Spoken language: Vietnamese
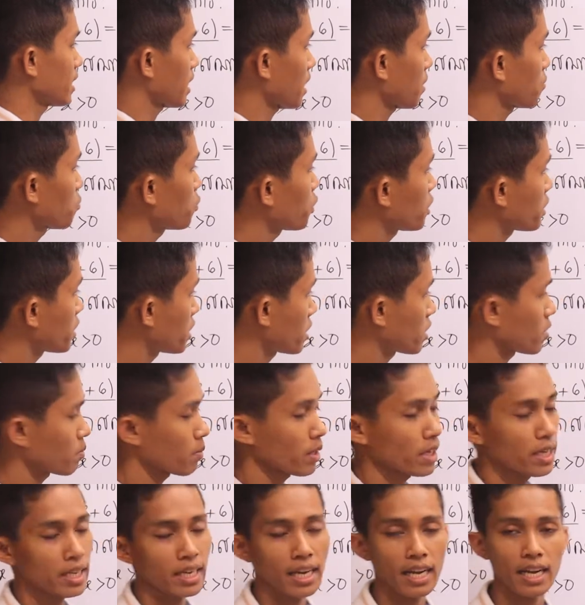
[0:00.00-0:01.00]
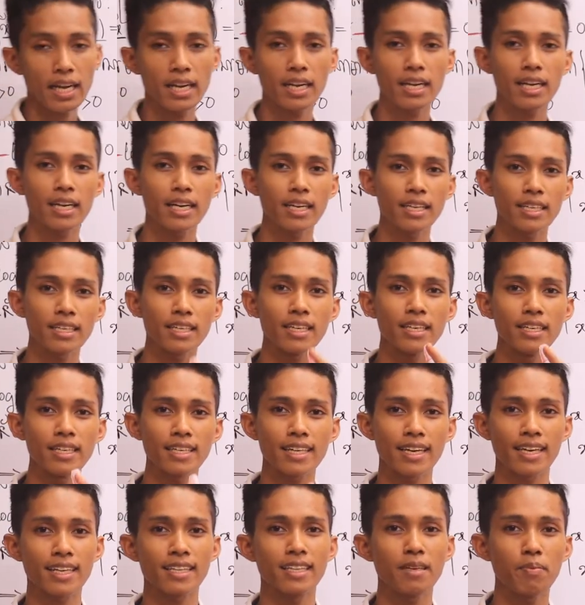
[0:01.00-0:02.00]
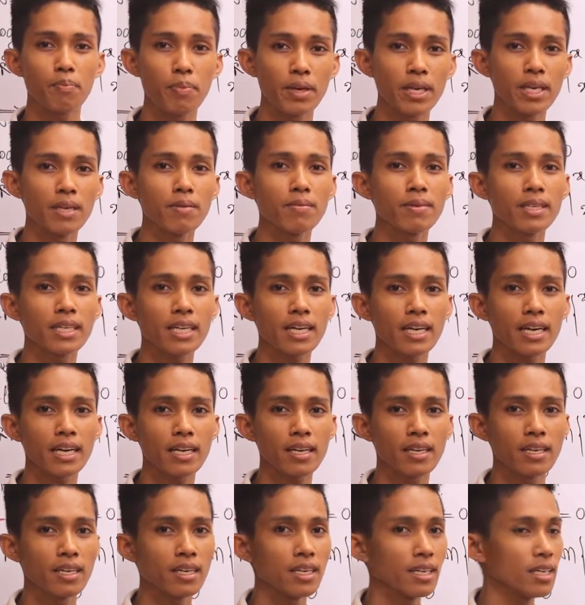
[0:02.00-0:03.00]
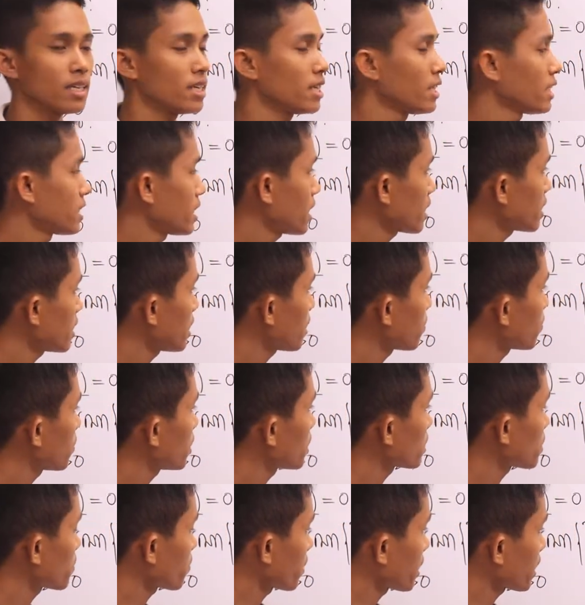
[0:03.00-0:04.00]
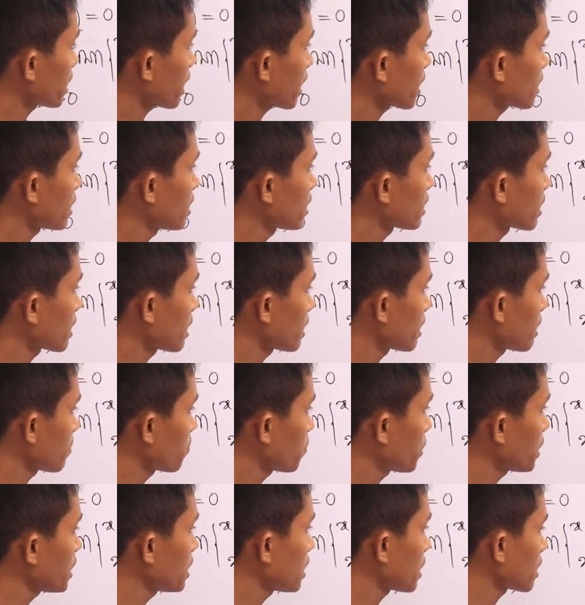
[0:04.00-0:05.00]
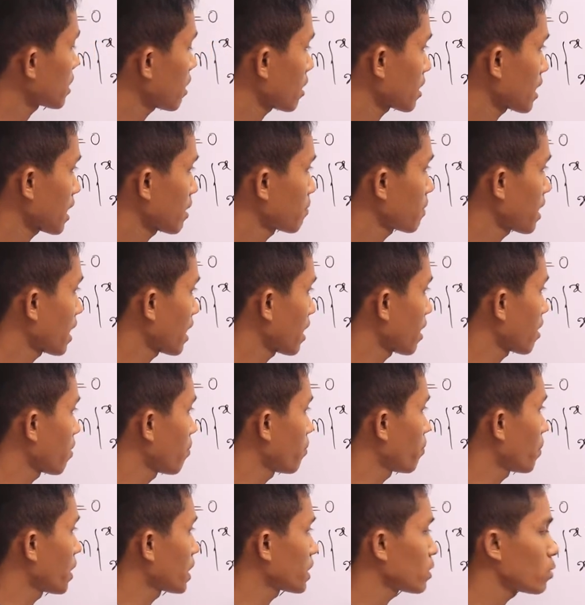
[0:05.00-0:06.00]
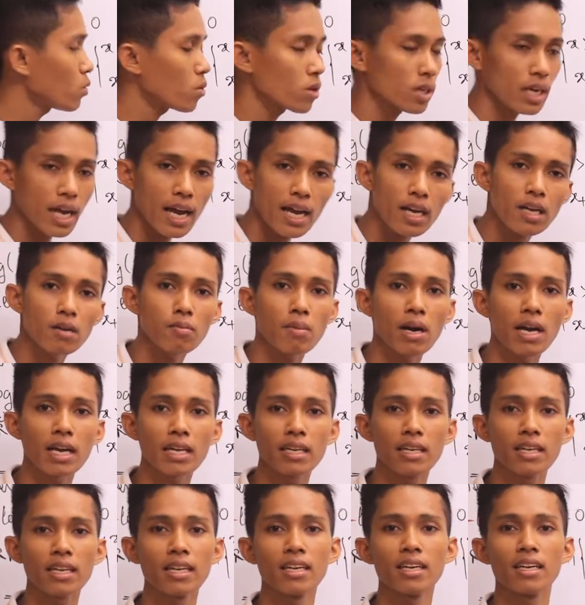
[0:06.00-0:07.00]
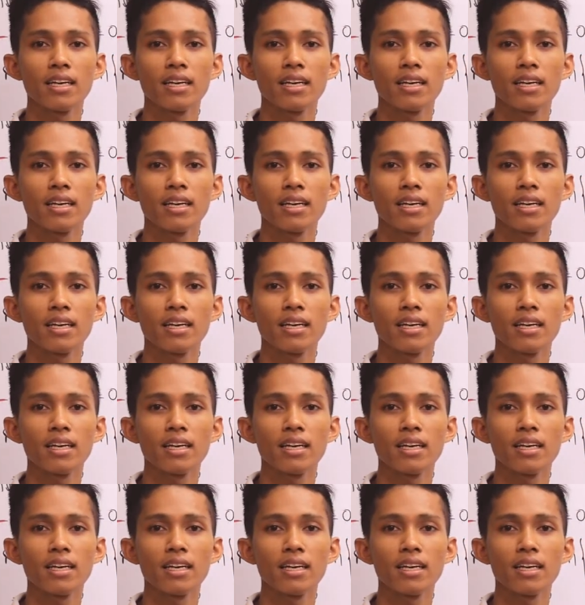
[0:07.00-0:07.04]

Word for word: tham vi chia số mấy cá đưa cà rế tí pi mình chẳng ấy chẳng dừng mơ số mấy cá đưa cà rế tí pi dừng đọc tam nè bảy thuốc ở đá các bạn